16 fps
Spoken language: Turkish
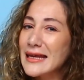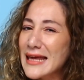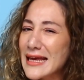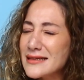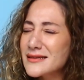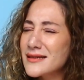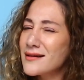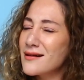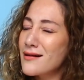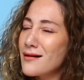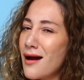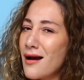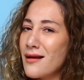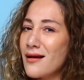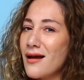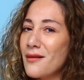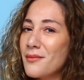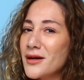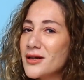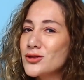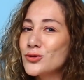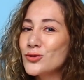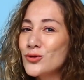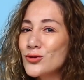Keskin kararlar almak
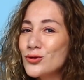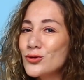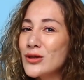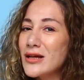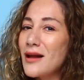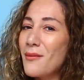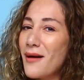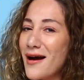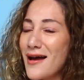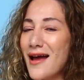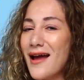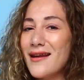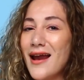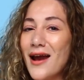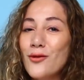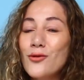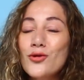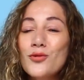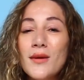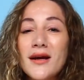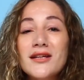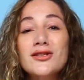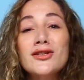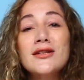için uygun değil ama hayaller
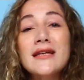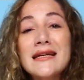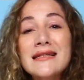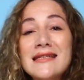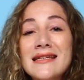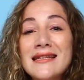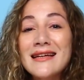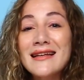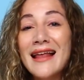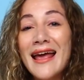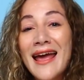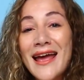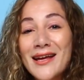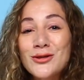kurmak için kesinlikle